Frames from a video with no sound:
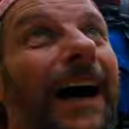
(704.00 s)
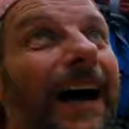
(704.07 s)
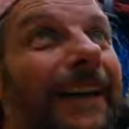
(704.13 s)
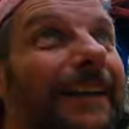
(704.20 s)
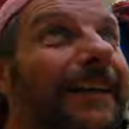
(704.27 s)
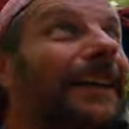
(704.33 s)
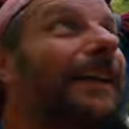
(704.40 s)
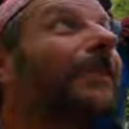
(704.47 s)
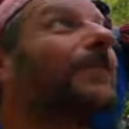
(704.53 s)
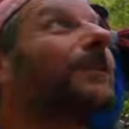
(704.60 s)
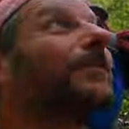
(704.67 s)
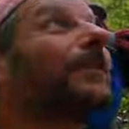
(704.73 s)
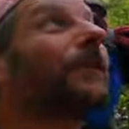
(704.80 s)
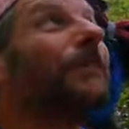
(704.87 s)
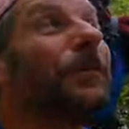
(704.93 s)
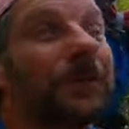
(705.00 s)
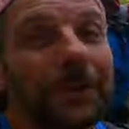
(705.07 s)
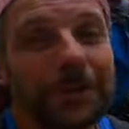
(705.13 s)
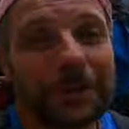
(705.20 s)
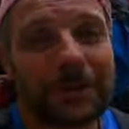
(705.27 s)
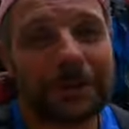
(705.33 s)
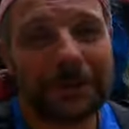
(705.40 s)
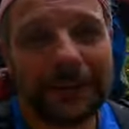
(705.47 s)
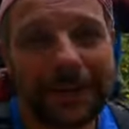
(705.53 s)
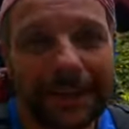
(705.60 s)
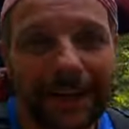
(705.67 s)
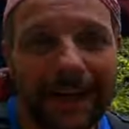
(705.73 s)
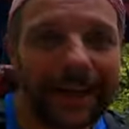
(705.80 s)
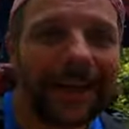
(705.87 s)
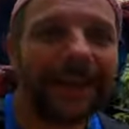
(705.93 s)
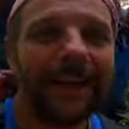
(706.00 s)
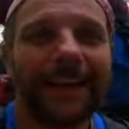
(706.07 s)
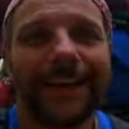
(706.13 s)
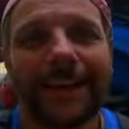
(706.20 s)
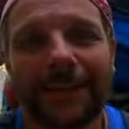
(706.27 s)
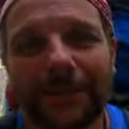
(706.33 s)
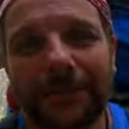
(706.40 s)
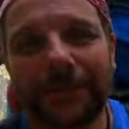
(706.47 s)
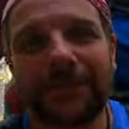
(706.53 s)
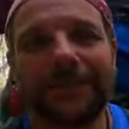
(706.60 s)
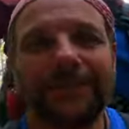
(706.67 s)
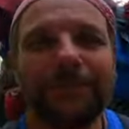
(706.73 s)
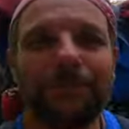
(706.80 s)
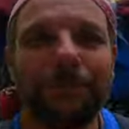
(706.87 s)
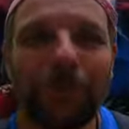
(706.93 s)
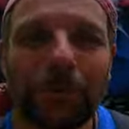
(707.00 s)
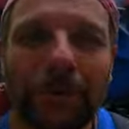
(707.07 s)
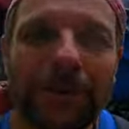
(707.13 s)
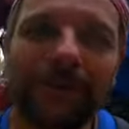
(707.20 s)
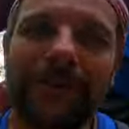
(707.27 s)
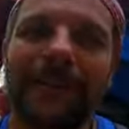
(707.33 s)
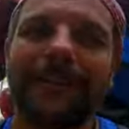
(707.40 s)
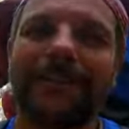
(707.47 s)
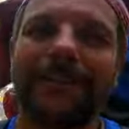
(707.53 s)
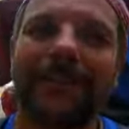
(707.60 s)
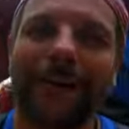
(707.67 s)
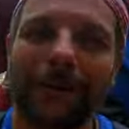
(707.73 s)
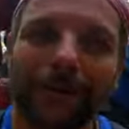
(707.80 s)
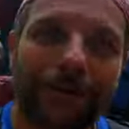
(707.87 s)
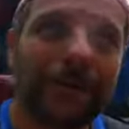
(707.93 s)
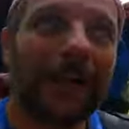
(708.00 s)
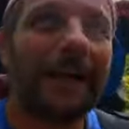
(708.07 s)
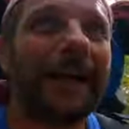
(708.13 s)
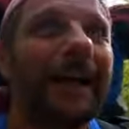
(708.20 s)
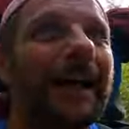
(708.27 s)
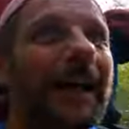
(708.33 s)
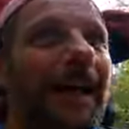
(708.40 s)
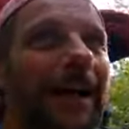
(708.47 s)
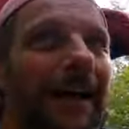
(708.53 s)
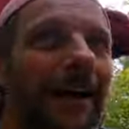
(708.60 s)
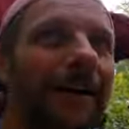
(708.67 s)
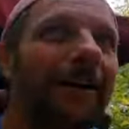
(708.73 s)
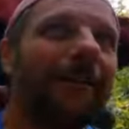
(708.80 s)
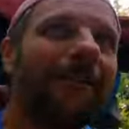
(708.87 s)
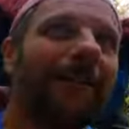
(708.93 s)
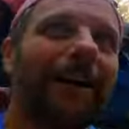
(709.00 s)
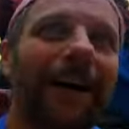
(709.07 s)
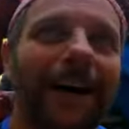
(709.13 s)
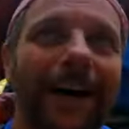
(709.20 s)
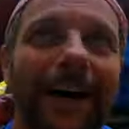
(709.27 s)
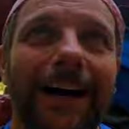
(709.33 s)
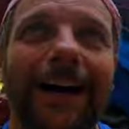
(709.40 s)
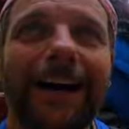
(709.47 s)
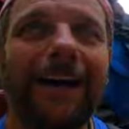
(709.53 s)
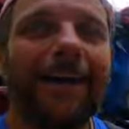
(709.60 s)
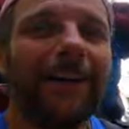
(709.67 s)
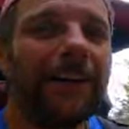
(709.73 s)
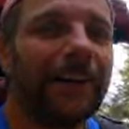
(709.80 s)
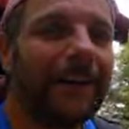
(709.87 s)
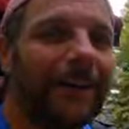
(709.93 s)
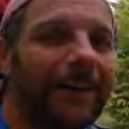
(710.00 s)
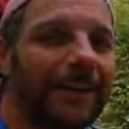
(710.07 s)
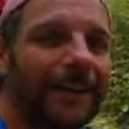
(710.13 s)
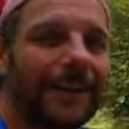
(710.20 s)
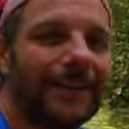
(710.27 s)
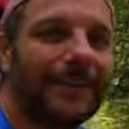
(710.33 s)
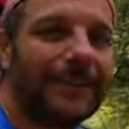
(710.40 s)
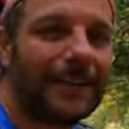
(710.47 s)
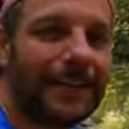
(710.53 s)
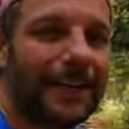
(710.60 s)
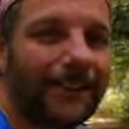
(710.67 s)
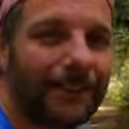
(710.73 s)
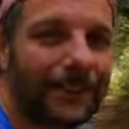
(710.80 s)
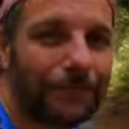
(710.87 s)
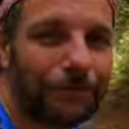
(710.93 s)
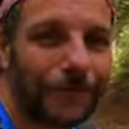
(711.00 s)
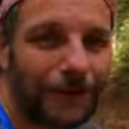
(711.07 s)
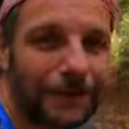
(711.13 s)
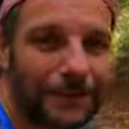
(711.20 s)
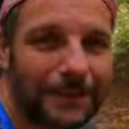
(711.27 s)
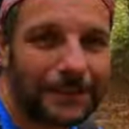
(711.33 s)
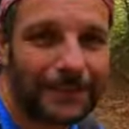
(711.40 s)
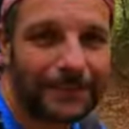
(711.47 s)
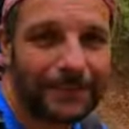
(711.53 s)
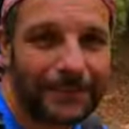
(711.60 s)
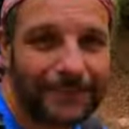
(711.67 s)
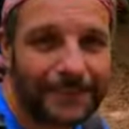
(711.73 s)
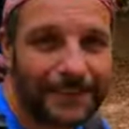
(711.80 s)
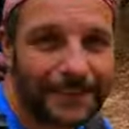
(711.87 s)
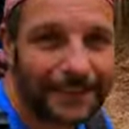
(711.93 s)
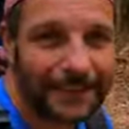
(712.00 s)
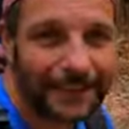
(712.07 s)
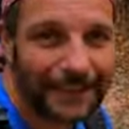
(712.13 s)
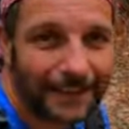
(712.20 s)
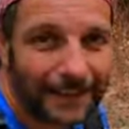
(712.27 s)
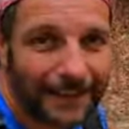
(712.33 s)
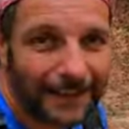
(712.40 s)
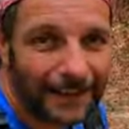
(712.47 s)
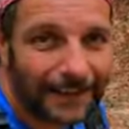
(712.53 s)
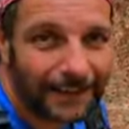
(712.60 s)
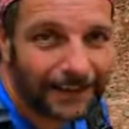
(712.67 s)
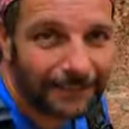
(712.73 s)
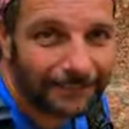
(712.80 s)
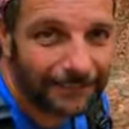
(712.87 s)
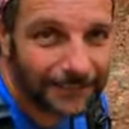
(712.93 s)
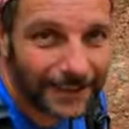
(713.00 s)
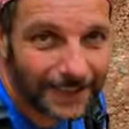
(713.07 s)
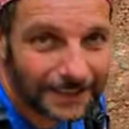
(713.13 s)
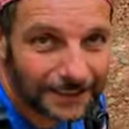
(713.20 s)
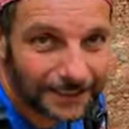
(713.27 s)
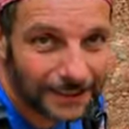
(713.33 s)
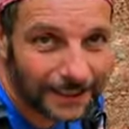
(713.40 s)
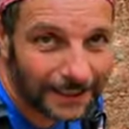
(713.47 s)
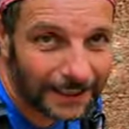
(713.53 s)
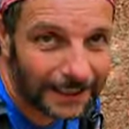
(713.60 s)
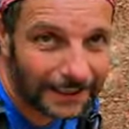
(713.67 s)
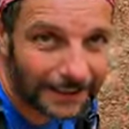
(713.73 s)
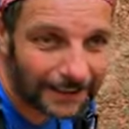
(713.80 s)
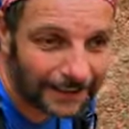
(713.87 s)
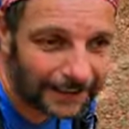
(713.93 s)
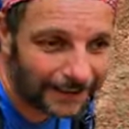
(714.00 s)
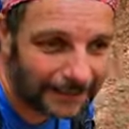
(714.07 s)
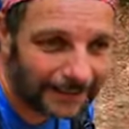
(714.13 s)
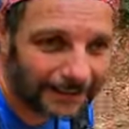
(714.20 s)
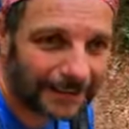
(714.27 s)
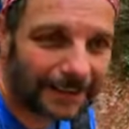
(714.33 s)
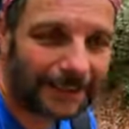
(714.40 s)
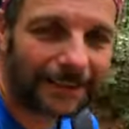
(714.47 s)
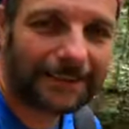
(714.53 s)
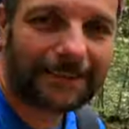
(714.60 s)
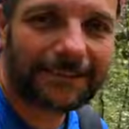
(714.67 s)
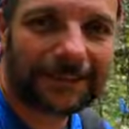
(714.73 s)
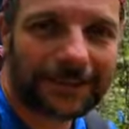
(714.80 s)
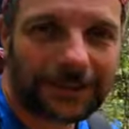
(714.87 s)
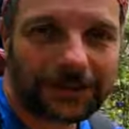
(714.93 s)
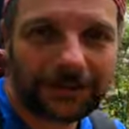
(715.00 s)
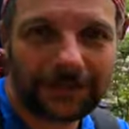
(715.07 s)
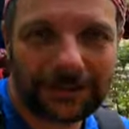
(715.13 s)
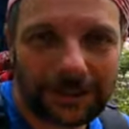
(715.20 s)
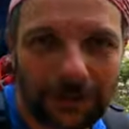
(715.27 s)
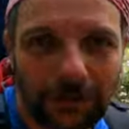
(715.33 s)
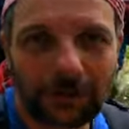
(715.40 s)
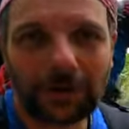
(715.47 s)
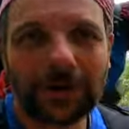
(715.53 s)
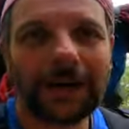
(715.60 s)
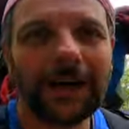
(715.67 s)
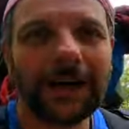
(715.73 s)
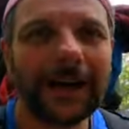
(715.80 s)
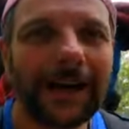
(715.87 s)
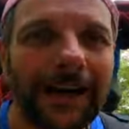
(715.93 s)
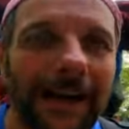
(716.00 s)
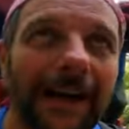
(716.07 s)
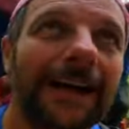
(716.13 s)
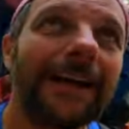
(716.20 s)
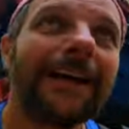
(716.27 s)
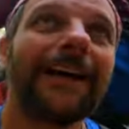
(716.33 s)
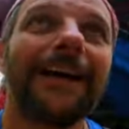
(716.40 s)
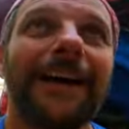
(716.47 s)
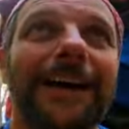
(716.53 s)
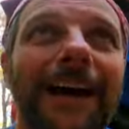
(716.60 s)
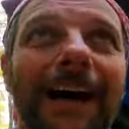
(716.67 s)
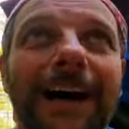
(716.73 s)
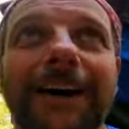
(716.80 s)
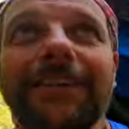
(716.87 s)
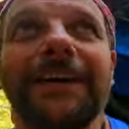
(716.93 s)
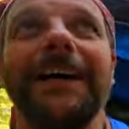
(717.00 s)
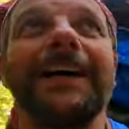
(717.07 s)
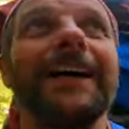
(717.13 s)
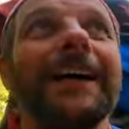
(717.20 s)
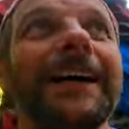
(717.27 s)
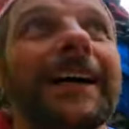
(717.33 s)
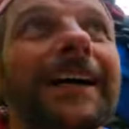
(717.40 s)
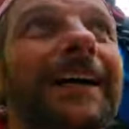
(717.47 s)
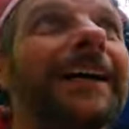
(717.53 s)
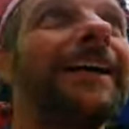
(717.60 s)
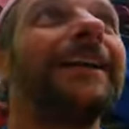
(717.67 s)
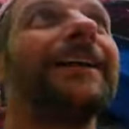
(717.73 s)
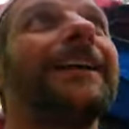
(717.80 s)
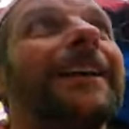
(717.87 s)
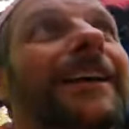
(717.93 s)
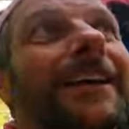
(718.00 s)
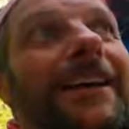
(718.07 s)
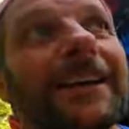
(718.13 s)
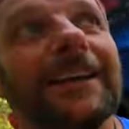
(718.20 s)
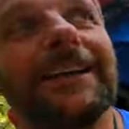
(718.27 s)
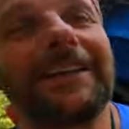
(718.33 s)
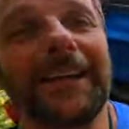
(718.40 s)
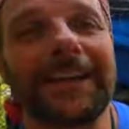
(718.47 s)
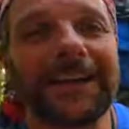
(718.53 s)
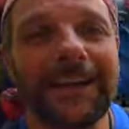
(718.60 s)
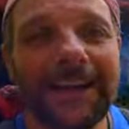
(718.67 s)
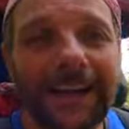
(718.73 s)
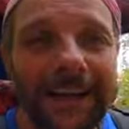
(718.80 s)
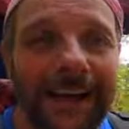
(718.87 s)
angenehm. Es war wunderschön hier durch diesen Buchenwald zu laufen. Oh. Und jetzt, ich kann mir nicht vorstellen, dass man sieht, Mensch, geht es da schon wieder hoch. Aber ich denke,